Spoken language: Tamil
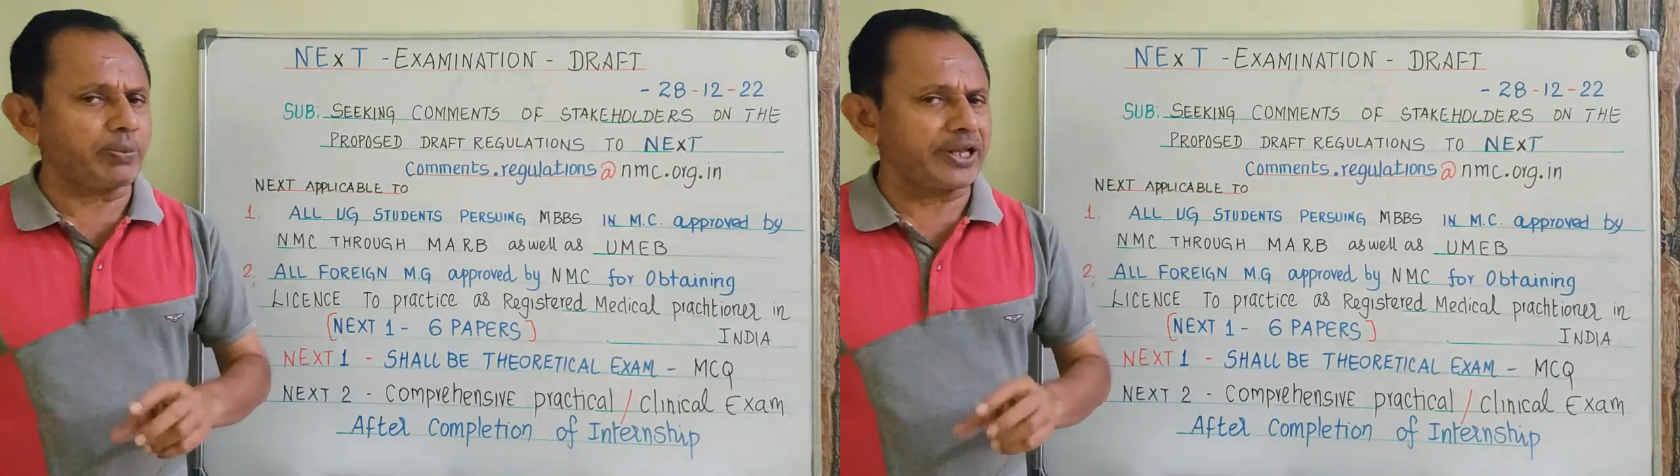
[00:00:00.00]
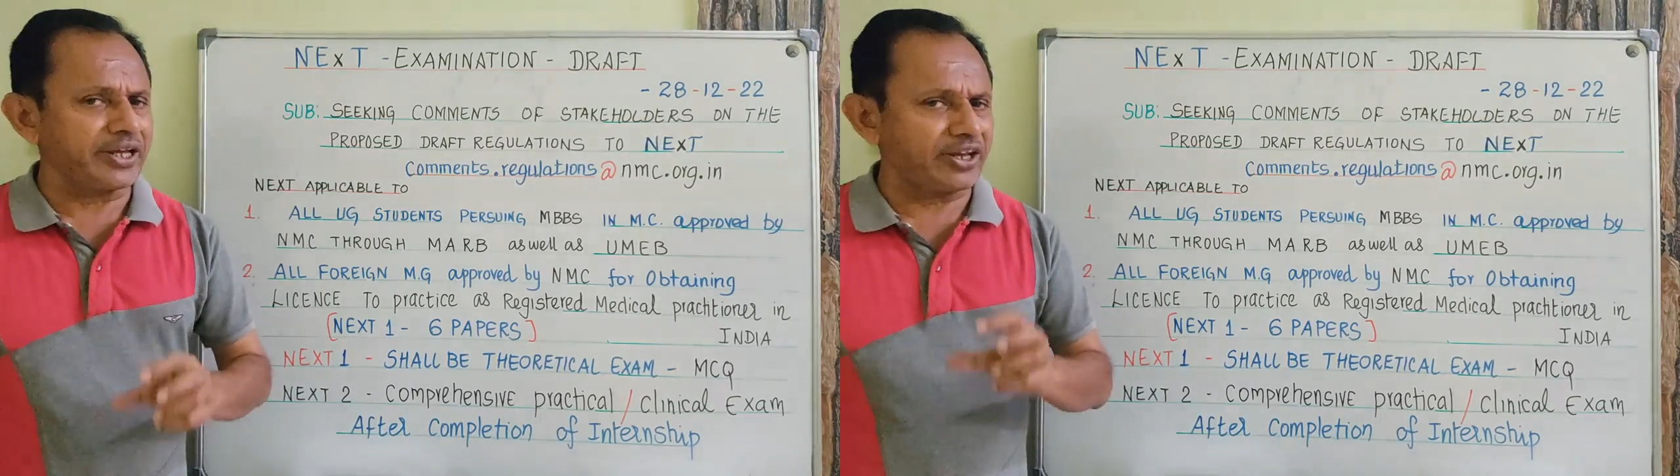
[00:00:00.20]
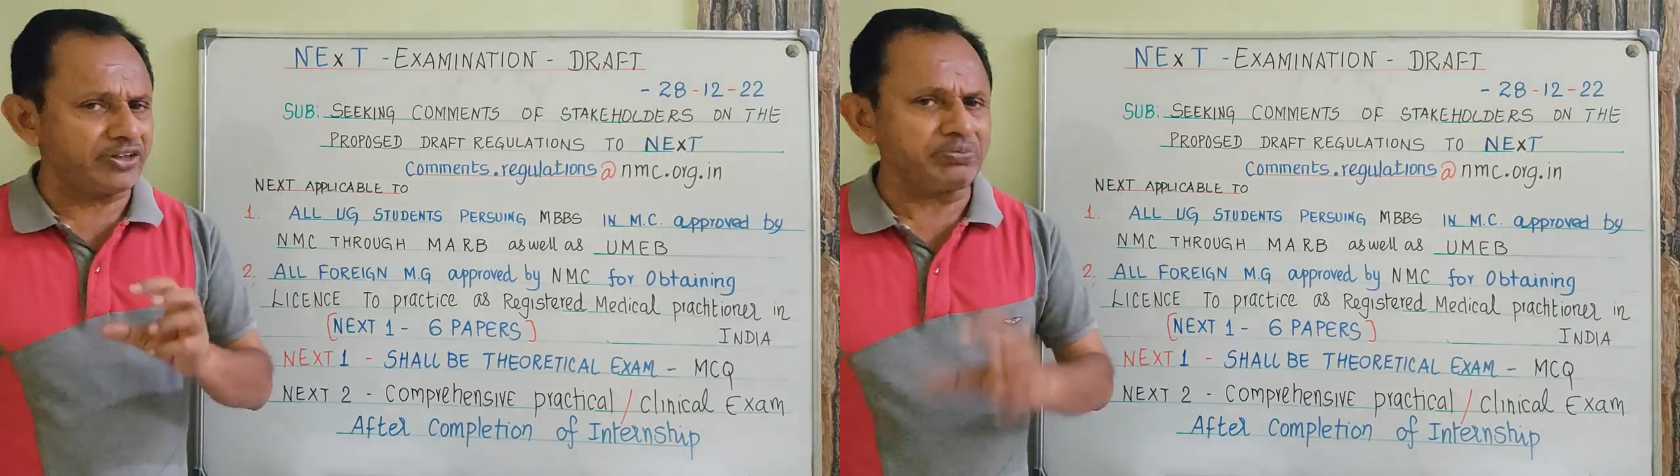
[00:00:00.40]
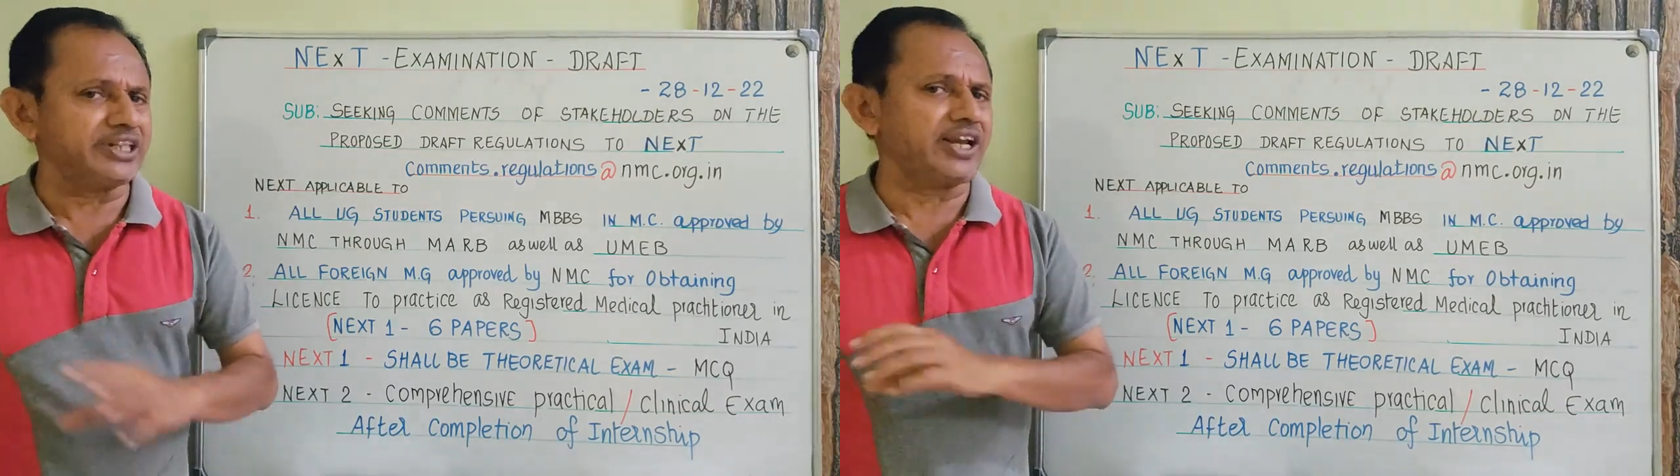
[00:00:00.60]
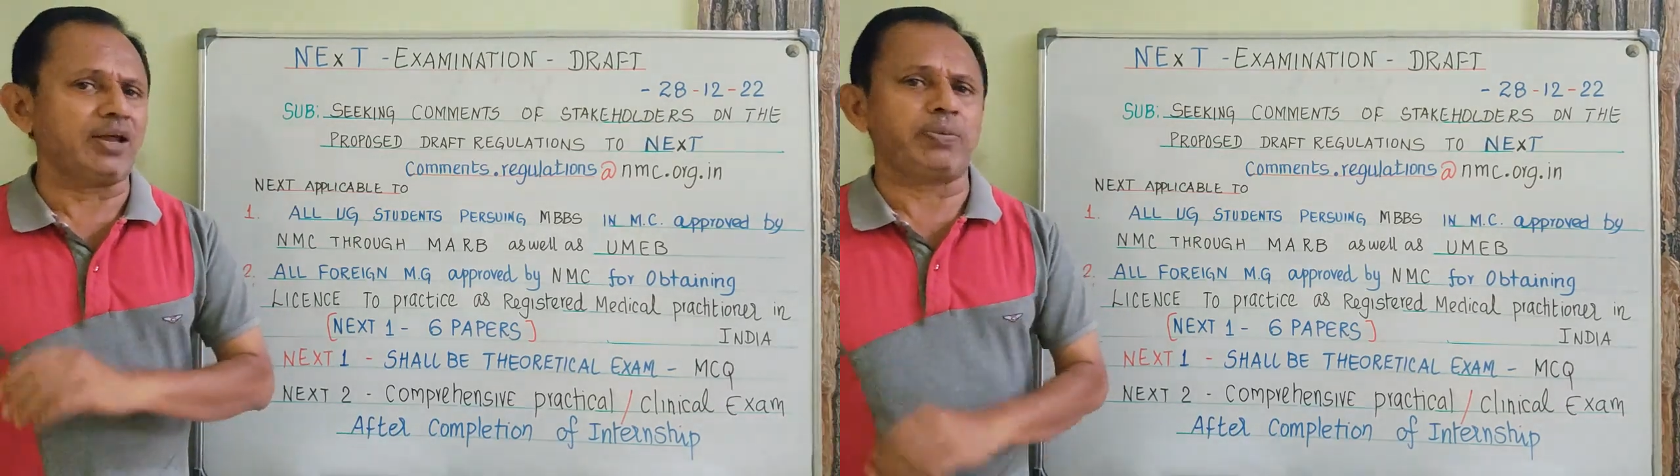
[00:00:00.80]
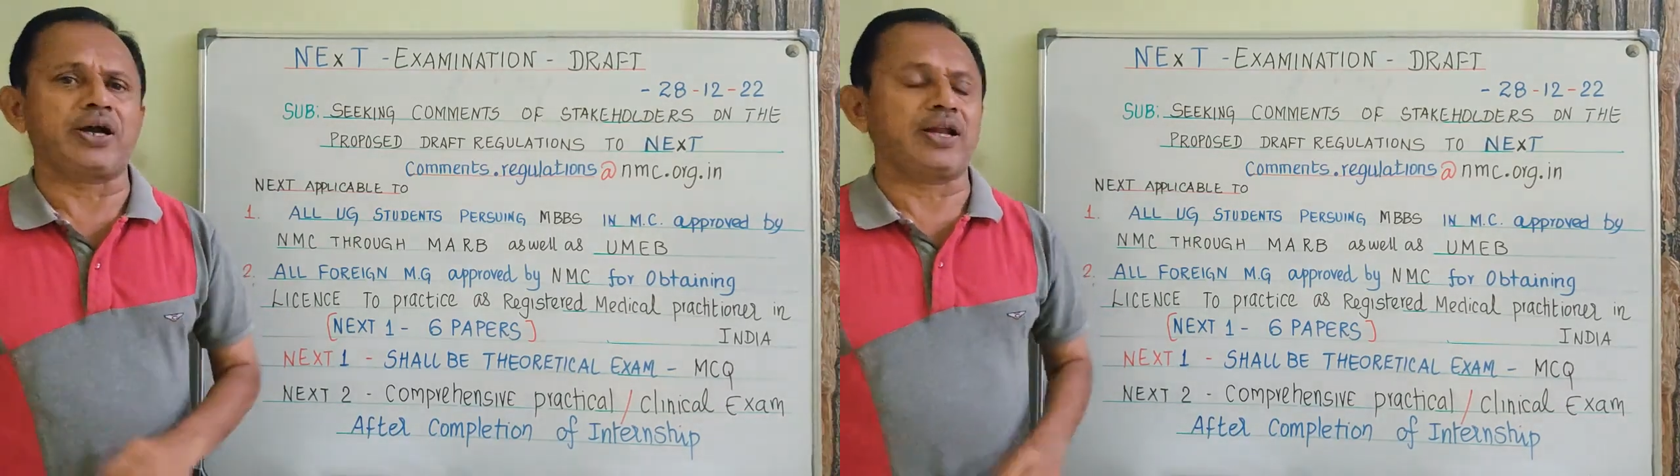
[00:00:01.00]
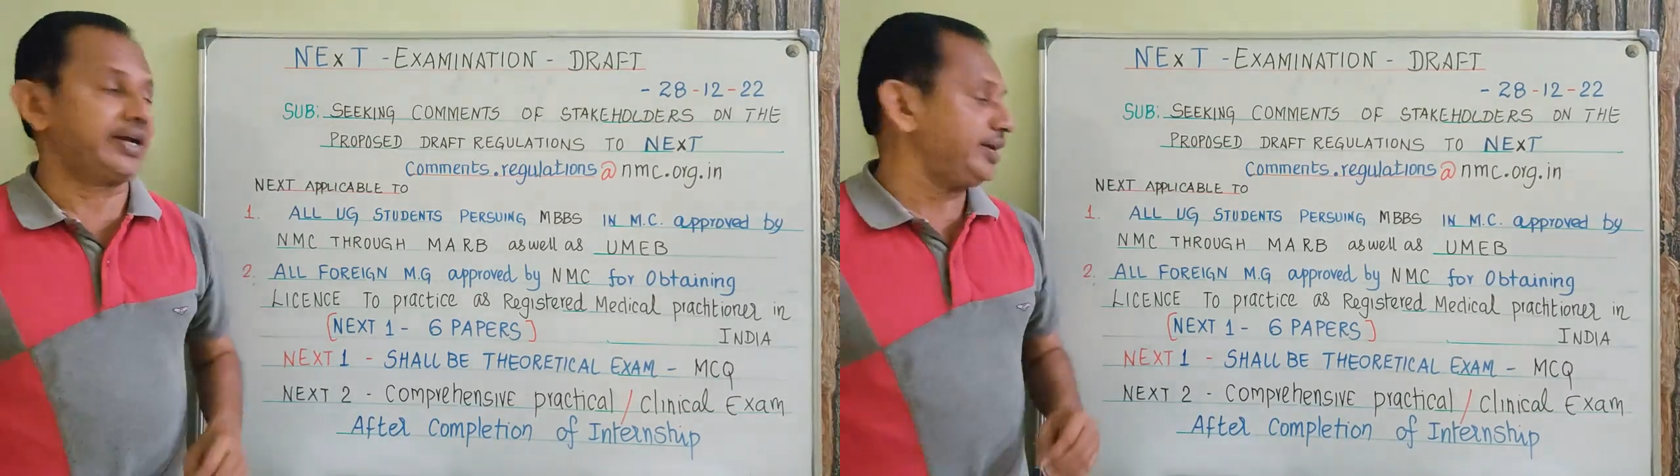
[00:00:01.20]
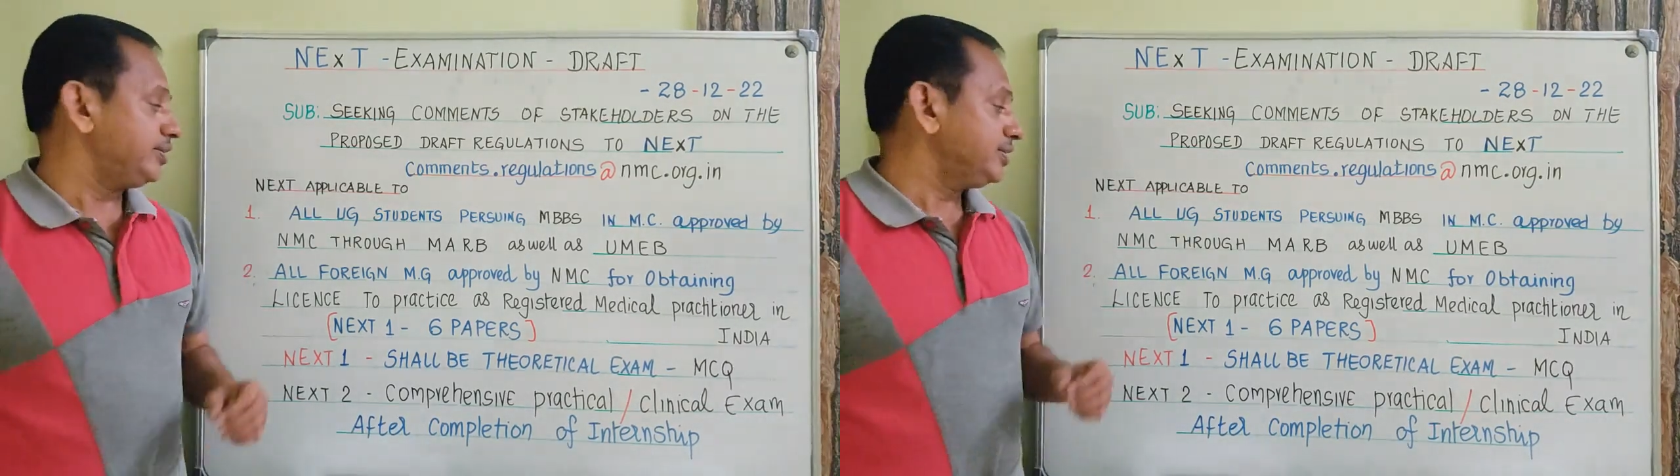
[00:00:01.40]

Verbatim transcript: அப்படிங்கிறதையும் டீட்டெயிலாக பார்க்கலாங்க